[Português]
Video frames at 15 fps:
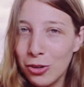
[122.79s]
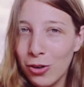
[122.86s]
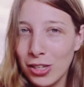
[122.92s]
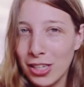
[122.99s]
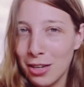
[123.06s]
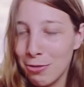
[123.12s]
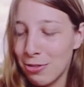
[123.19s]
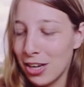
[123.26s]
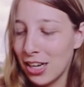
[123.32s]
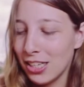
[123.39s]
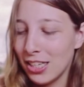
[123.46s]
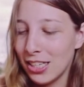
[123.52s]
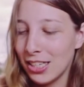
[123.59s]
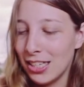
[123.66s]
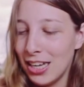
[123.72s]
com as
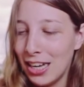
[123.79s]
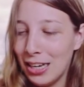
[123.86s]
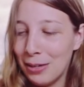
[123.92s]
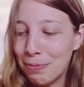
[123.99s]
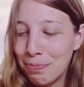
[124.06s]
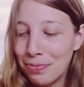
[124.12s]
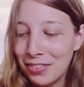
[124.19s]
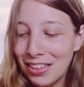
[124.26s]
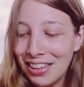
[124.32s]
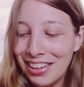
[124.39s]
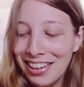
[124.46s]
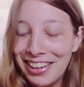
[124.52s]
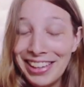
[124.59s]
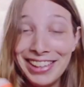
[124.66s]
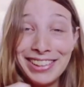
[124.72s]
referências dele.
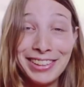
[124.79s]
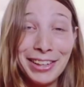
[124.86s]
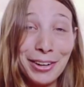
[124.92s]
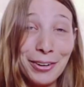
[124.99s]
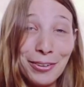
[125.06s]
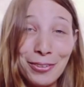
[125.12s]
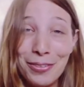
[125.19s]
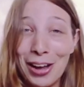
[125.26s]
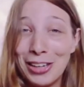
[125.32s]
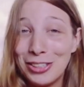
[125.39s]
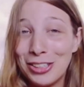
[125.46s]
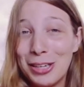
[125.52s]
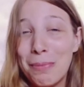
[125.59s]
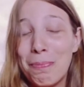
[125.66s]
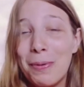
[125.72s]
Então,
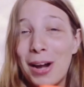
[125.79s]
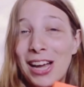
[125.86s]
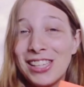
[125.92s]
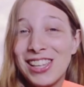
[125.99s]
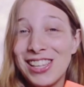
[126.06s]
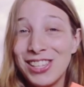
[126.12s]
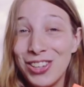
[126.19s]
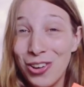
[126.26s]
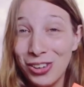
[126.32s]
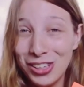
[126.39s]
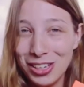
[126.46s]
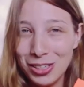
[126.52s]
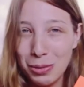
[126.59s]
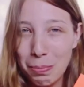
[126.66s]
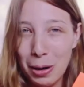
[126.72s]
acho que por essas e
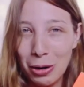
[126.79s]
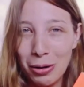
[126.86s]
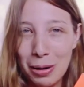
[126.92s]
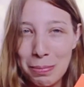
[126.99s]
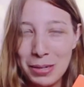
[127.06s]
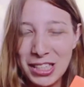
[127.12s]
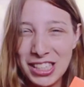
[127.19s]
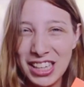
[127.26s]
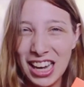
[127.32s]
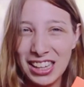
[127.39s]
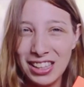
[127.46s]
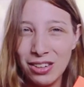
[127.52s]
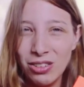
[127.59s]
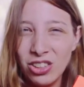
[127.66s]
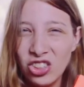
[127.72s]
outras, o Paulo Leminski é
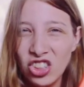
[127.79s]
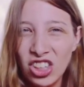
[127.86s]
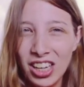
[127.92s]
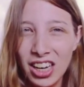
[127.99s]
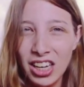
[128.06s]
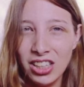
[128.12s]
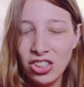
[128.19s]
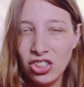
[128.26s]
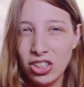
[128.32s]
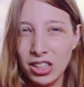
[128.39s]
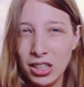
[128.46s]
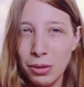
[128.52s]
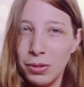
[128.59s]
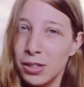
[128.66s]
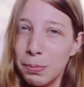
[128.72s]
tão instigante,
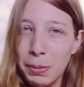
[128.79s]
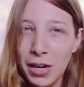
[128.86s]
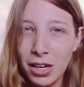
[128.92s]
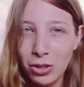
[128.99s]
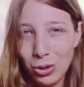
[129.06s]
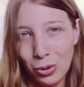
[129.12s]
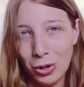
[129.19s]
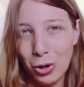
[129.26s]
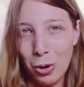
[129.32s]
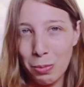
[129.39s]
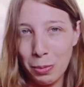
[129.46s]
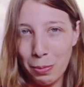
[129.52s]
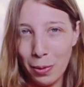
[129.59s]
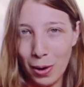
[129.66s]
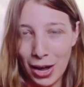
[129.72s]
tão inspirador
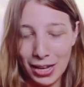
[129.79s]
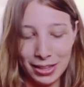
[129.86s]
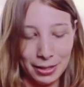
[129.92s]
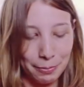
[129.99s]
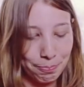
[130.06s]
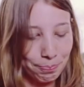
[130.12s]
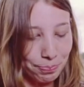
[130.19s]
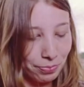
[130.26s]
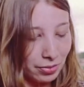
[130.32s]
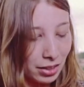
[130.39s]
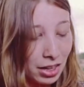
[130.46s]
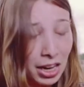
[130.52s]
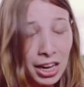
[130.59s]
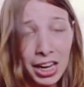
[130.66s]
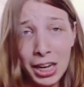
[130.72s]
como poeta.
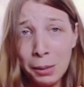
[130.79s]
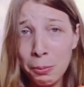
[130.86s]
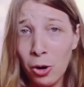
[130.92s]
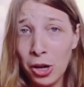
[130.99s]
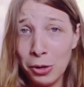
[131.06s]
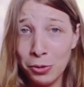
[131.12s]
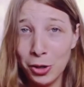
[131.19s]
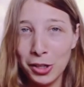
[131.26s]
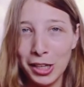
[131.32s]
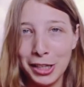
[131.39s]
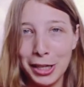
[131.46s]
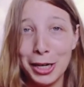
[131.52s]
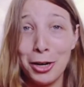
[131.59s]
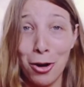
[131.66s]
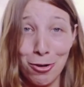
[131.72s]
Ele morreu em
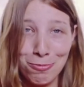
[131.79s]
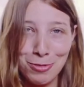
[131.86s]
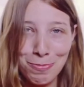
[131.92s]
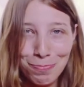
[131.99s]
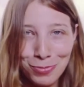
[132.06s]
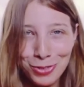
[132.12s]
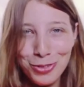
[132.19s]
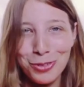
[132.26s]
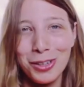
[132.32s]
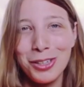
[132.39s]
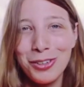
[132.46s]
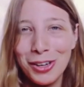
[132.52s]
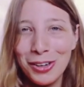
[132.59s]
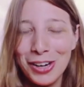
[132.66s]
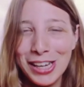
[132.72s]
89, no
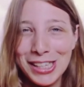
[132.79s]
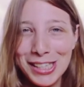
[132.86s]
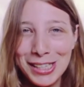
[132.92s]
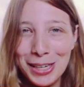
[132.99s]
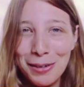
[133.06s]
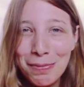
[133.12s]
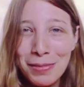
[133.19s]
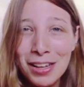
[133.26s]
ano que eu nasci,